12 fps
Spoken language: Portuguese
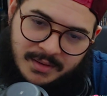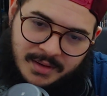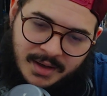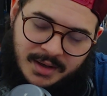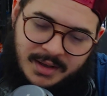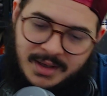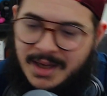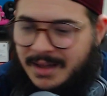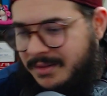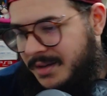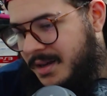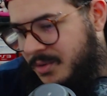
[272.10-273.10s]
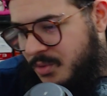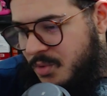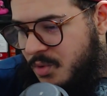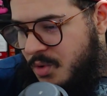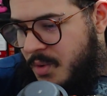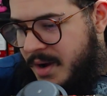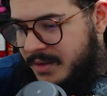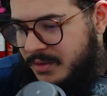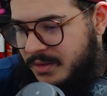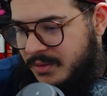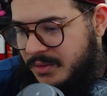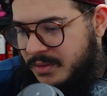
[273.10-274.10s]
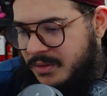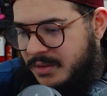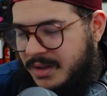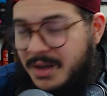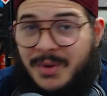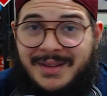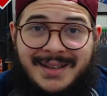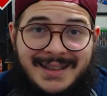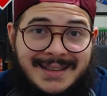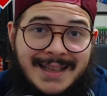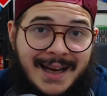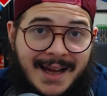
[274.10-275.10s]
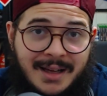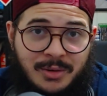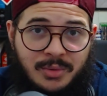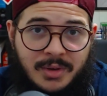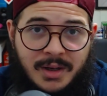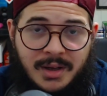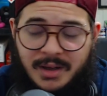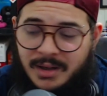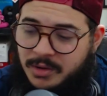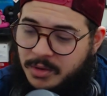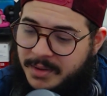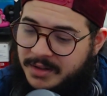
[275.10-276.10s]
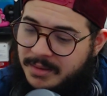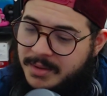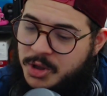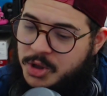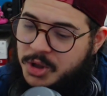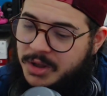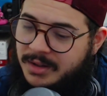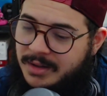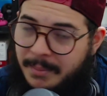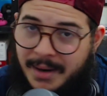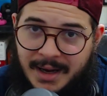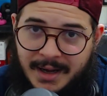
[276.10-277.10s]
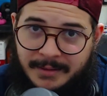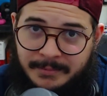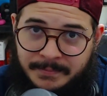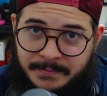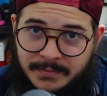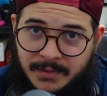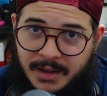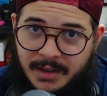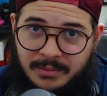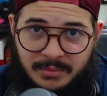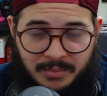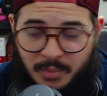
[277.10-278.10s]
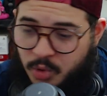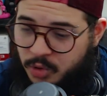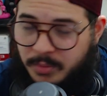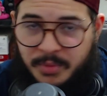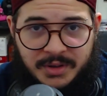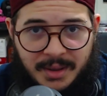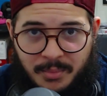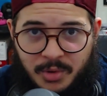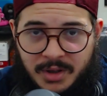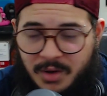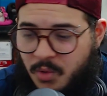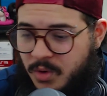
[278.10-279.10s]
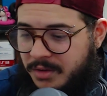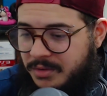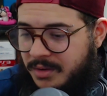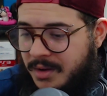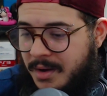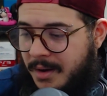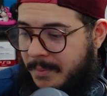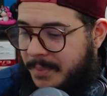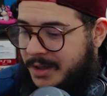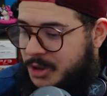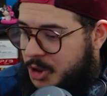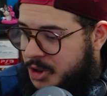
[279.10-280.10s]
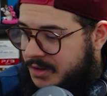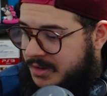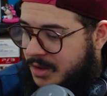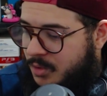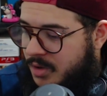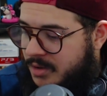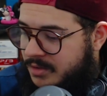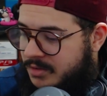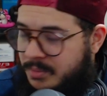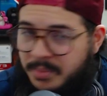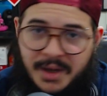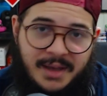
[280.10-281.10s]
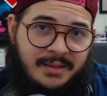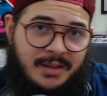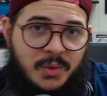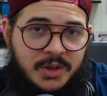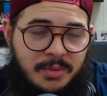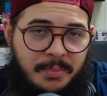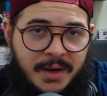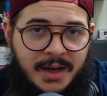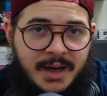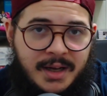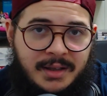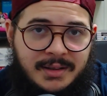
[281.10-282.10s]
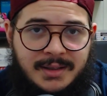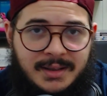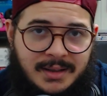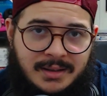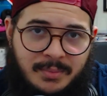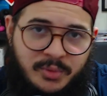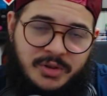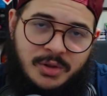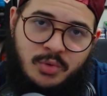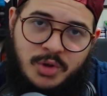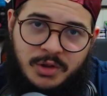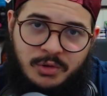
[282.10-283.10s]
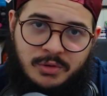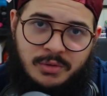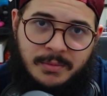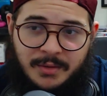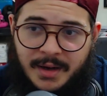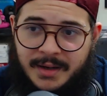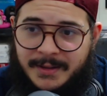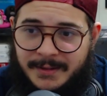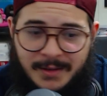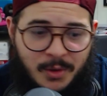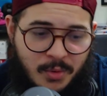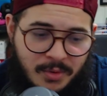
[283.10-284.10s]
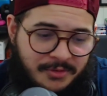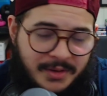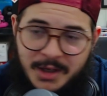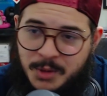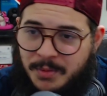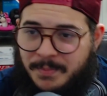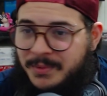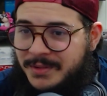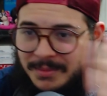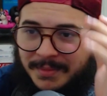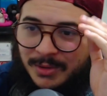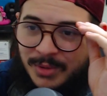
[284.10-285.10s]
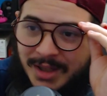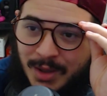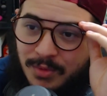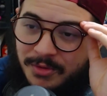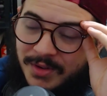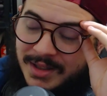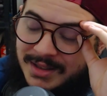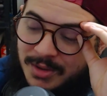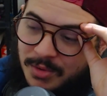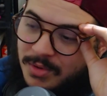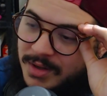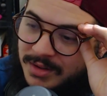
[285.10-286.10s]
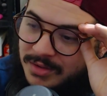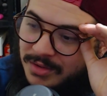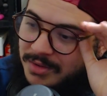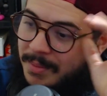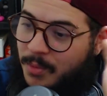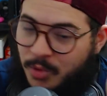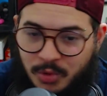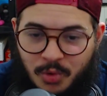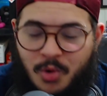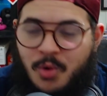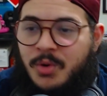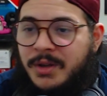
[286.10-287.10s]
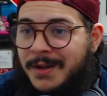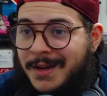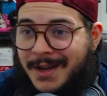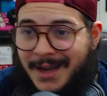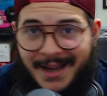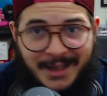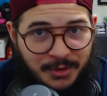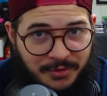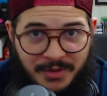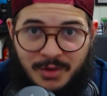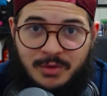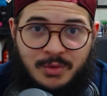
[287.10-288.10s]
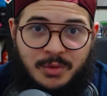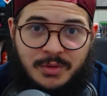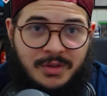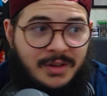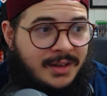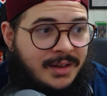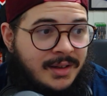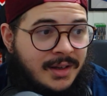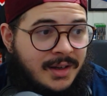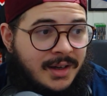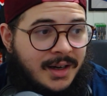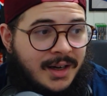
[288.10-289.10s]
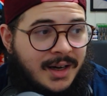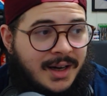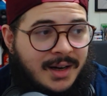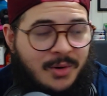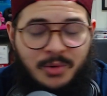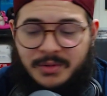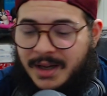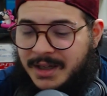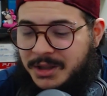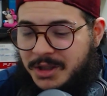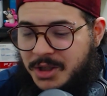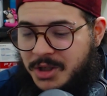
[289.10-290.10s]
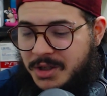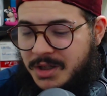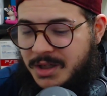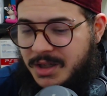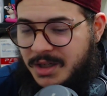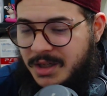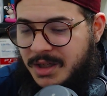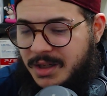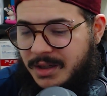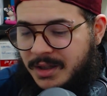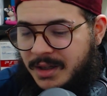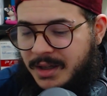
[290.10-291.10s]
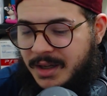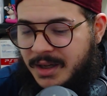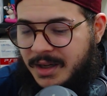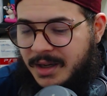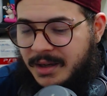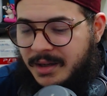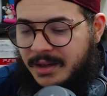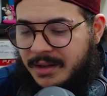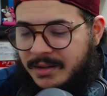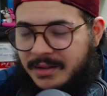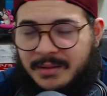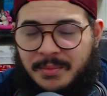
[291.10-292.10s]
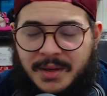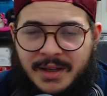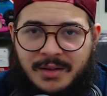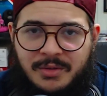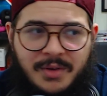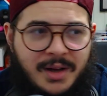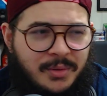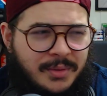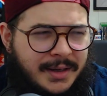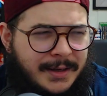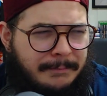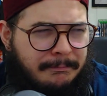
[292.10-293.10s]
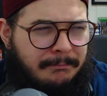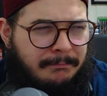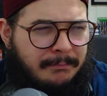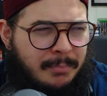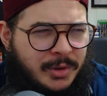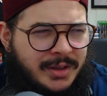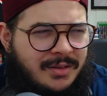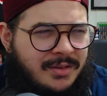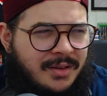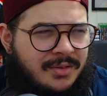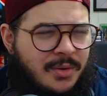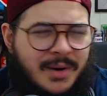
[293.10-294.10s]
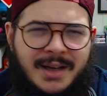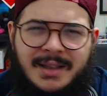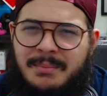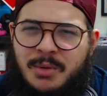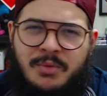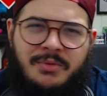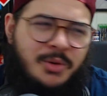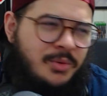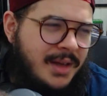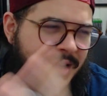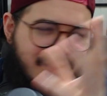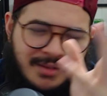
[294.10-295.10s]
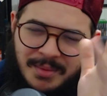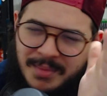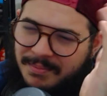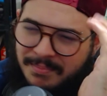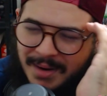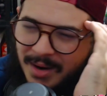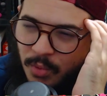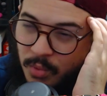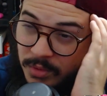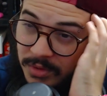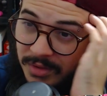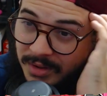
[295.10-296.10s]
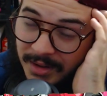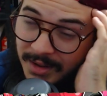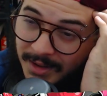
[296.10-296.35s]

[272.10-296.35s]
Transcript: né? E entrei no Google AdSense. E eu entrei zerado. Então, basicamente, tinha que trabalhar, né? Muito, postar muita coisa para atingir 100 dólares, para então eles me pagarem 70% disso, saca? Então eu fiquei tipo, putz, mano, o que, que eu vou fazer? O Google AdSense é muito ruim, é difícil conseguir a contagem de. É, como é que eles falam? É, monetização a cada mil views deles é uma bagunça.